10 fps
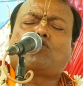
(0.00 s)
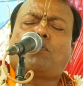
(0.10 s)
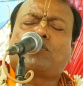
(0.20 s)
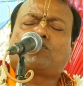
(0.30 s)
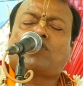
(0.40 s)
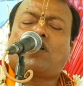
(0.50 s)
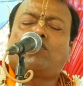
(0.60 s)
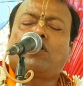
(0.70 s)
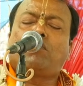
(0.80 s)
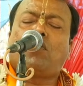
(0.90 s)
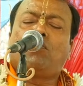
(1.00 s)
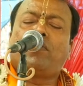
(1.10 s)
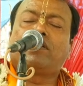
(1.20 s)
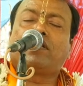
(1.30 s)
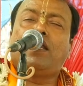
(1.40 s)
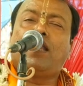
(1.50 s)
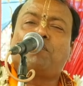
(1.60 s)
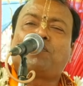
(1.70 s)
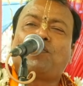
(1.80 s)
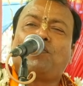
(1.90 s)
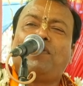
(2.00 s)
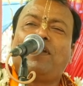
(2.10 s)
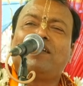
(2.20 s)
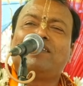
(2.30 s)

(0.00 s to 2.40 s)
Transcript: তপস্যা করে ভগবানকে লাভ করলেন